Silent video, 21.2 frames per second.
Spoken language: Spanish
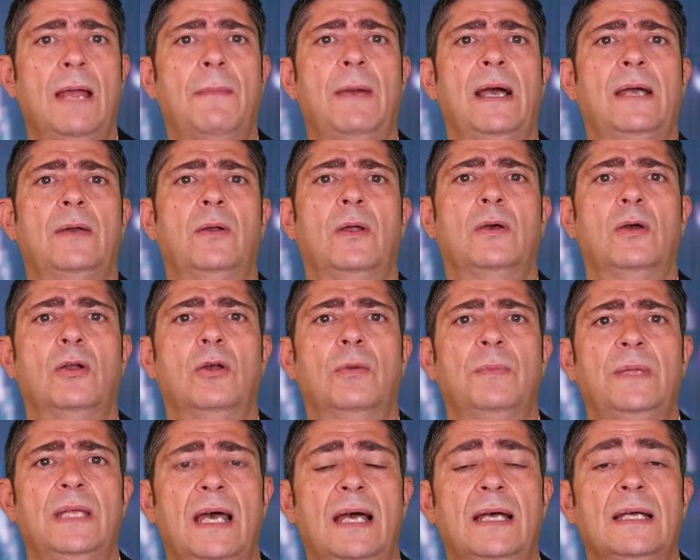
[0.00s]
de la
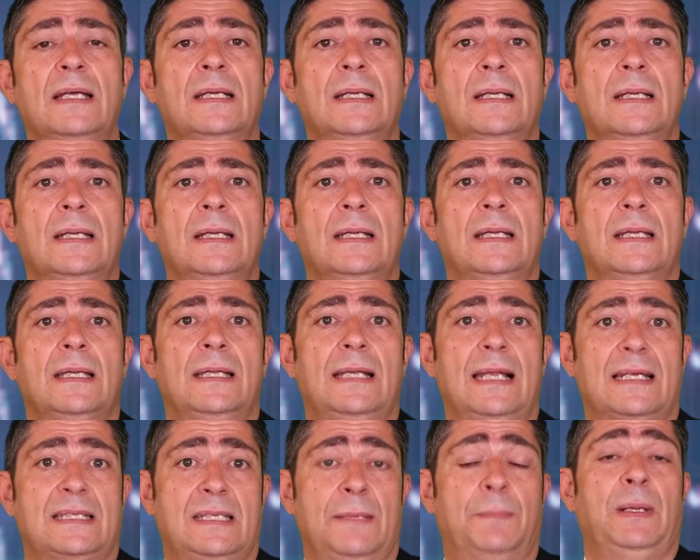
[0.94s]
macroeconomía
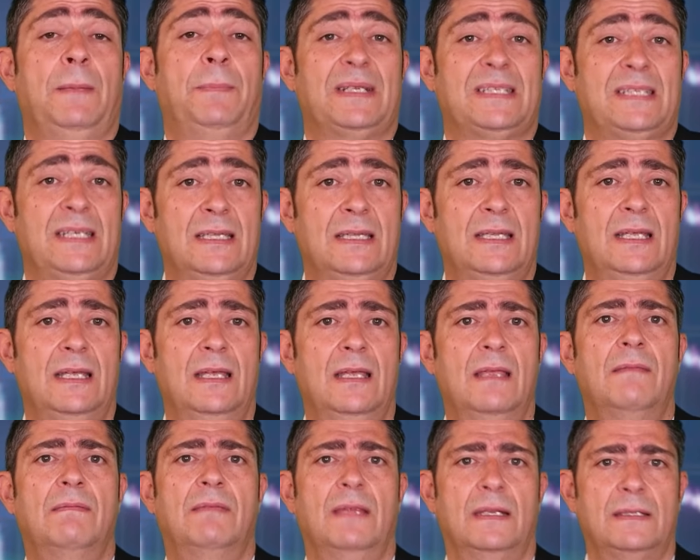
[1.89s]
y la siempre
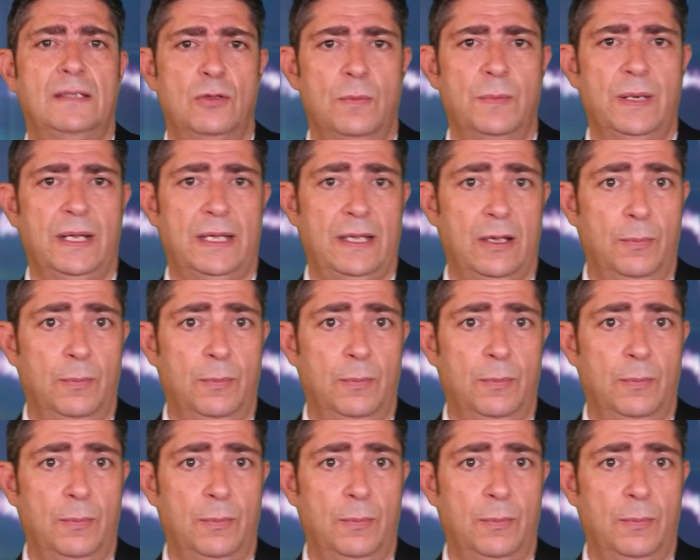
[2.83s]
presente incertidumbre